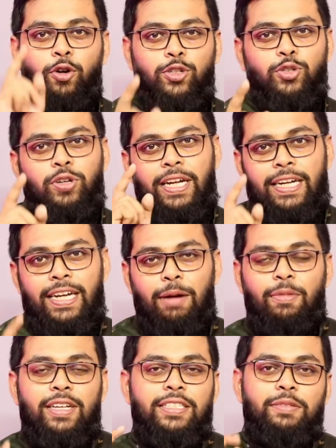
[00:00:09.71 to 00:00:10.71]
ফজরের
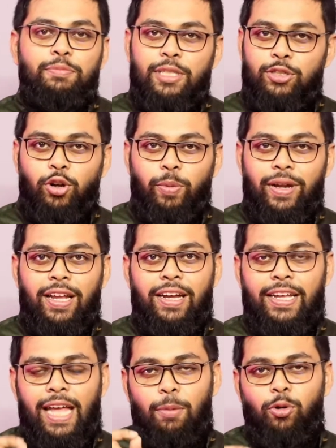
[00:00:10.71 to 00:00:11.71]
নামাজ মিস হবে
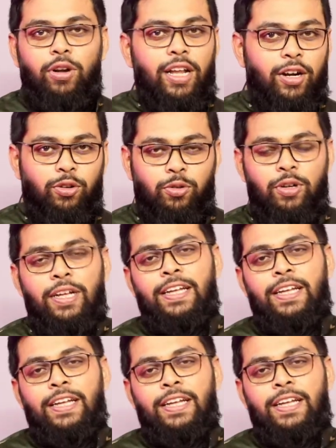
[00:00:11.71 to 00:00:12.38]
না কেমন লাগলো